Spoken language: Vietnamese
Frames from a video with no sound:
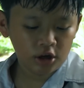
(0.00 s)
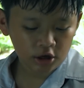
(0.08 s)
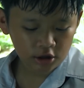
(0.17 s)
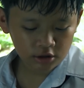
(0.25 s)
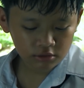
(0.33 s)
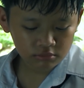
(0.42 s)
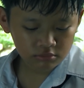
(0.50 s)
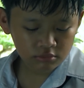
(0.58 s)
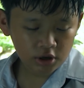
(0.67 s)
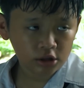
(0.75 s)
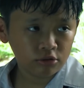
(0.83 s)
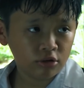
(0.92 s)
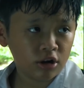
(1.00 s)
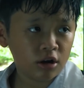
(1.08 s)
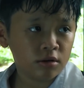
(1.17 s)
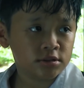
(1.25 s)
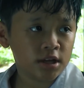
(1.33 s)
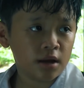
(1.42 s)
Dạ Hai tụi
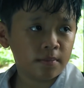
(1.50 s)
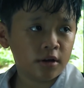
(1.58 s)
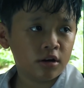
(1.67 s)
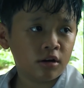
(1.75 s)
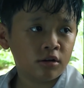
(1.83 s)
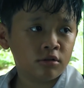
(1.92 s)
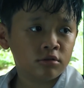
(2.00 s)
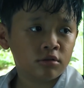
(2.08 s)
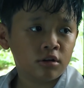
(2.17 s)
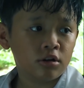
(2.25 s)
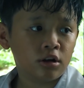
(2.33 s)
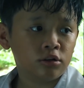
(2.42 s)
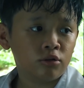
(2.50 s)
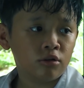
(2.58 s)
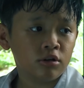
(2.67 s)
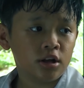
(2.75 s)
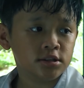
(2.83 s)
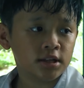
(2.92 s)
nó xe bị hư Cho nên
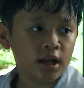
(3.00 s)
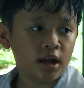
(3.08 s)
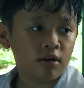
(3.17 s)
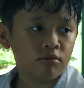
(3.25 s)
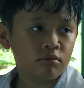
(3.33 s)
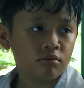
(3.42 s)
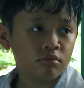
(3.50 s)
tụi nó về sao